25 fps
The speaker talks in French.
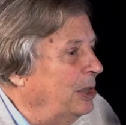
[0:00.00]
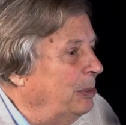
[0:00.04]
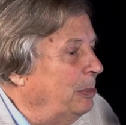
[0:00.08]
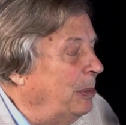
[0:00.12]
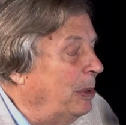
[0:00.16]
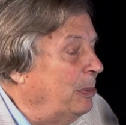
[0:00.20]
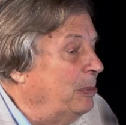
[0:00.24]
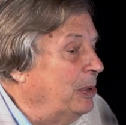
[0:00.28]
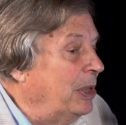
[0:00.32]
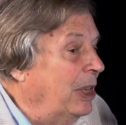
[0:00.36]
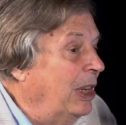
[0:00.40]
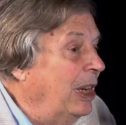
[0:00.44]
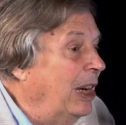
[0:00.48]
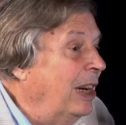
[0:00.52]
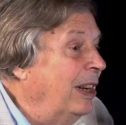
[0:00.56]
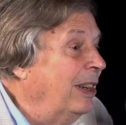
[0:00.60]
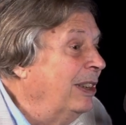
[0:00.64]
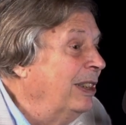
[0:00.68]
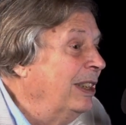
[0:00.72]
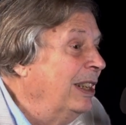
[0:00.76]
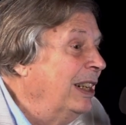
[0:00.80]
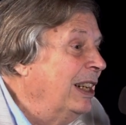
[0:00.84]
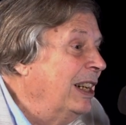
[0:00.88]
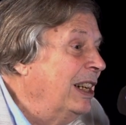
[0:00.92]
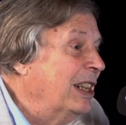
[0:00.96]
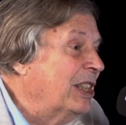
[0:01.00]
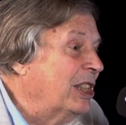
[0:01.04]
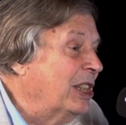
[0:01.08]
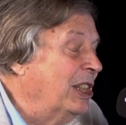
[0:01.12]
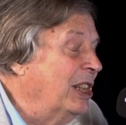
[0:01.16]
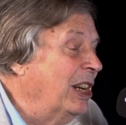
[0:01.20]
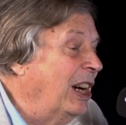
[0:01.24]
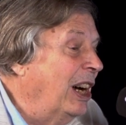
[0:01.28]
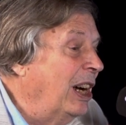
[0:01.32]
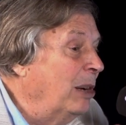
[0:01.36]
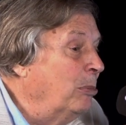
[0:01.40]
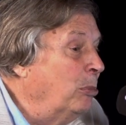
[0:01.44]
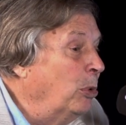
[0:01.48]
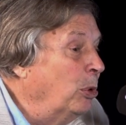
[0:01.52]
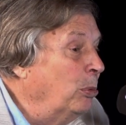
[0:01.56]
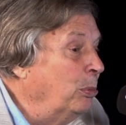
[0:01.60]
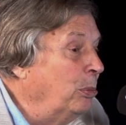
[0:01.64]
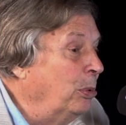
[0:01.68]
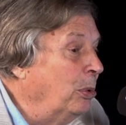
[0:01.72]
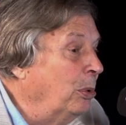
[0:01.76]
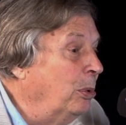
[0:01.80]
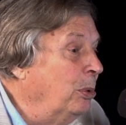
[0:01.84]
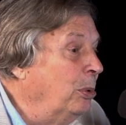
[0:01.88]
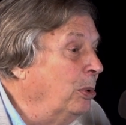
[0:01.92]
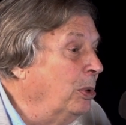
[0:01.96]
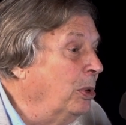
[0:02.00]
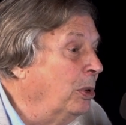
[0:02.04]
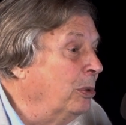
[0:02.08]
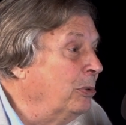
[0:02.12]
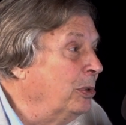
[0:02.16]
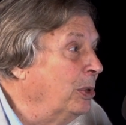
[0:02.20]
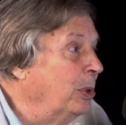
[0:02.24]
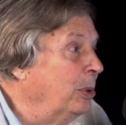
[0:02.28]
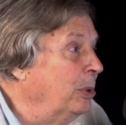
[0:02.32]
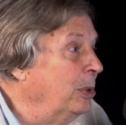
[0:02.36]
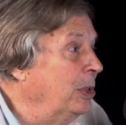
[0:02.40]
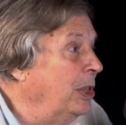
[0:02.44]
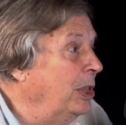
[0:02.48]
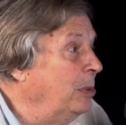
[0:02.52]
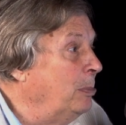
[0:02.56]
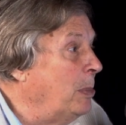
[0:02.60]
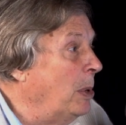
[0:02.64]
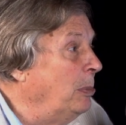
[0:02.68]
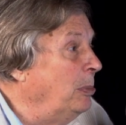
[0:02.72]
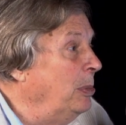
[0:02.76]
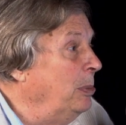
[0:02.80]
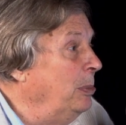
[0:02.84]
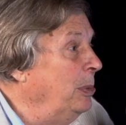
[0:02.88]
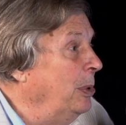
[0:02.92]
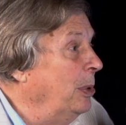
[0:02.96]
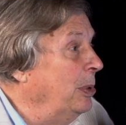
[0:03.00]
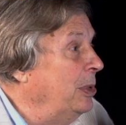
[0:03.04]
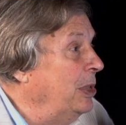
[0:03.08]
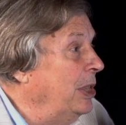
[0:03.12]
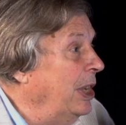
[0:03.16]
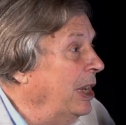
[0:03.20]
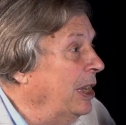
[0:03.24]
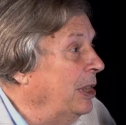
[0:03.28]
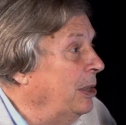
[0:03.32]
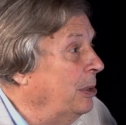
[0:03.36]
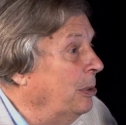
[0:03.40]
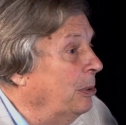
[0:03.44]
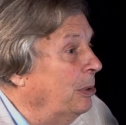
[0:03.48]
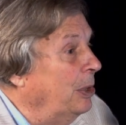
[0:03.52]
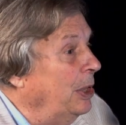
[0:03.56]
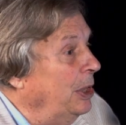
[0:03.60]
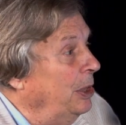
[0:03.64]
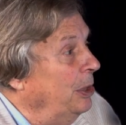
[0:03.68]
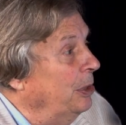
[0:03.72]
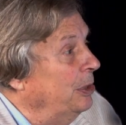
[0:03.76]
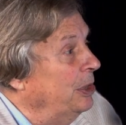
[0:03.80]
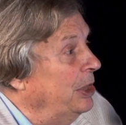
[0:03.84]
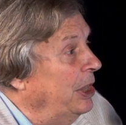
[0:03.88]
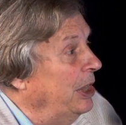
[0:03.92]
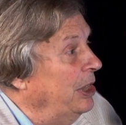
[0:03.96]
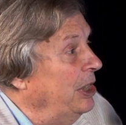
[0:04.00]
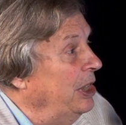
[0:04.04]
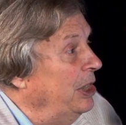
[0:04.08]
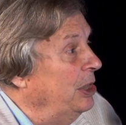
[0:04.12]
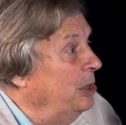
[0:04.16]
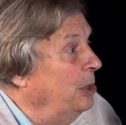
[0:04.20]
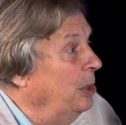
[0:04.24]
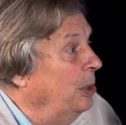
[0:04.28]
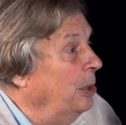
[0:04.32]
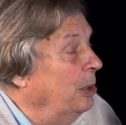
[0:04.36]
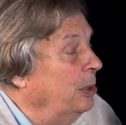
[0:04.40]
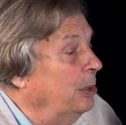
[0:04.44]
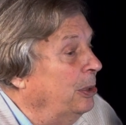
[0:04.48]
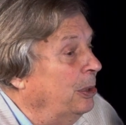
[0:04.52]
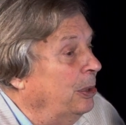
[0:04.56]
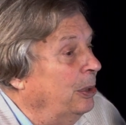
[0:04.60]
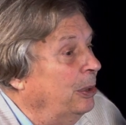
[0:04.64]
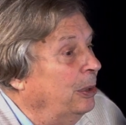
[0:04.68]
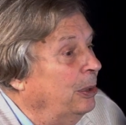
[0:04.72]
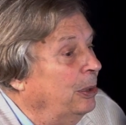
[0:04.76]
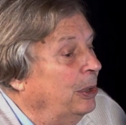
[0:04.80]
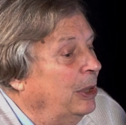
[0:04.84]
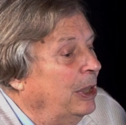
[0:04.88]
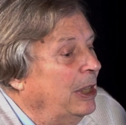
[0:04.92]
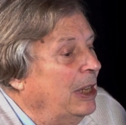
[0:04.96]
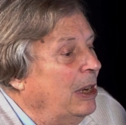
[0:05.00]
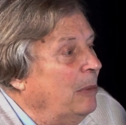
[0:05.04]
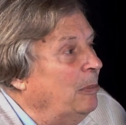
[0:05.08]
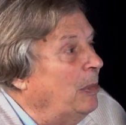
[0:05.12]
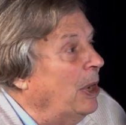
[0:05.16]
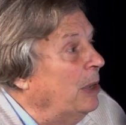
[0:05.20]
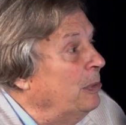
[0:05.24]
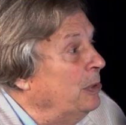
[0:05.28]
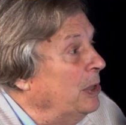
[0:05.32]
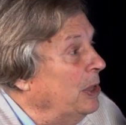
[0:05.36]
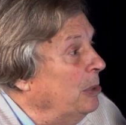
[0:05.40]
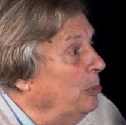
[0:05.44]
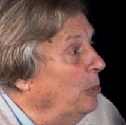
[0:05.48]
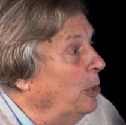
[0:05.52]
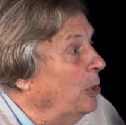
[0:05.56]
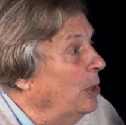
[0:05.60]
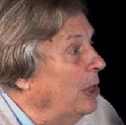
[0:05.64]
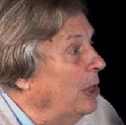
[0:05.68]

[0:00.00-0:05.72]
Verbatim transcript: ces papiers-là. Généralement, le bureau est environné de ma bibliothèque qui est dans un désordre parfaitement